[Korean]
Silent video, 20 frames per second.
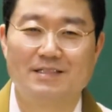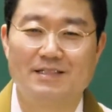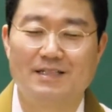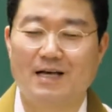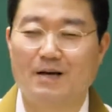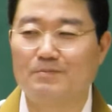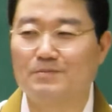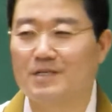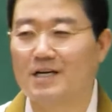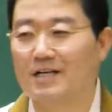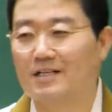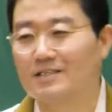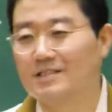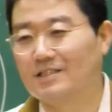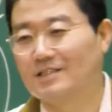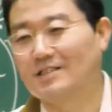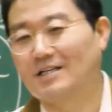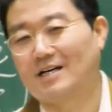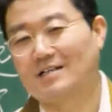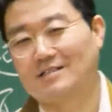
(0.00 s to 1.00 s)
남자는
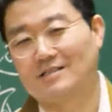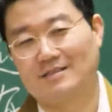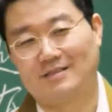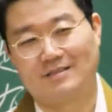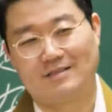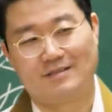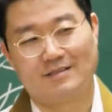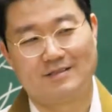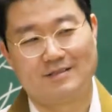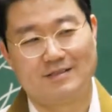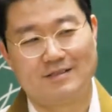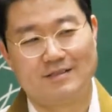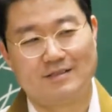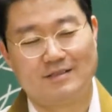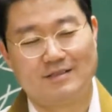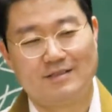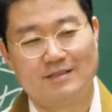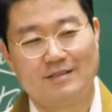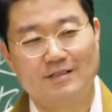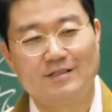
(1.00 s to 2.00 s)
여자를,
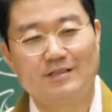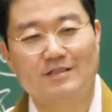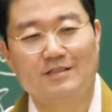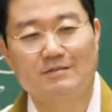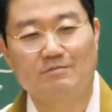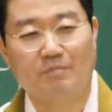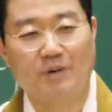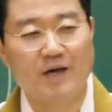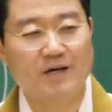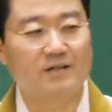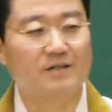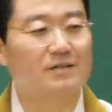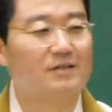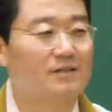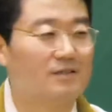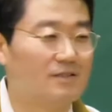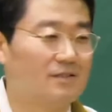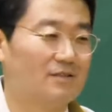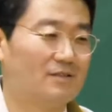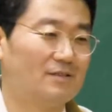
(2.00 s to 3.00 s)
흙은 백을,
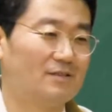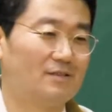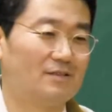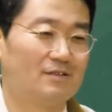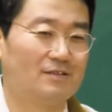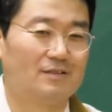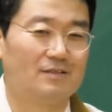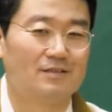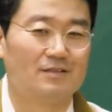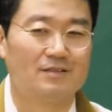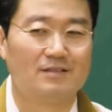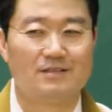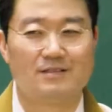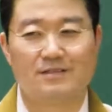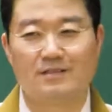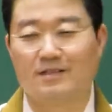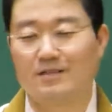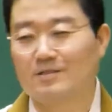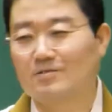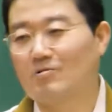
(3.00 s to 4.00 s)

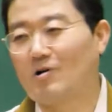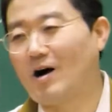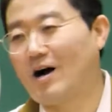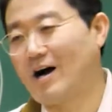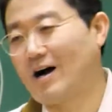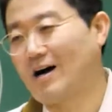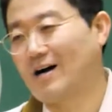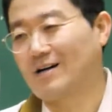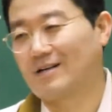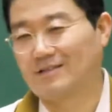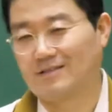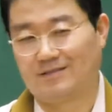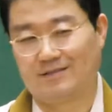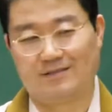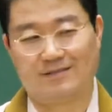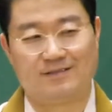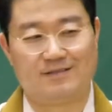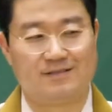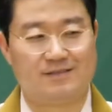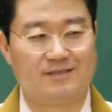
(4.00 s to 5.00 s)
선과 악,
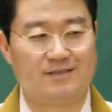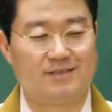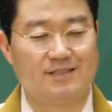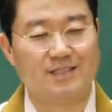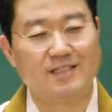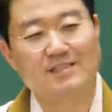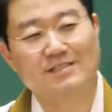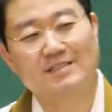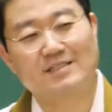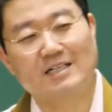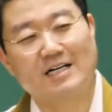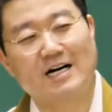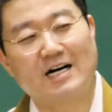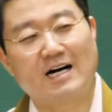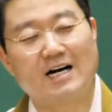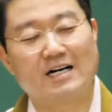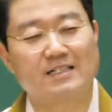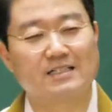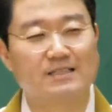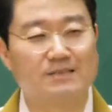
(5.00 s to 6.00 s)
진극과
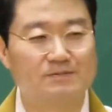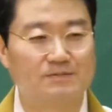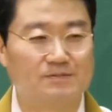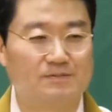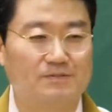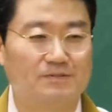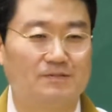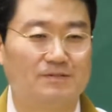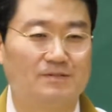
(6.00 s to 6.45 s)
강극.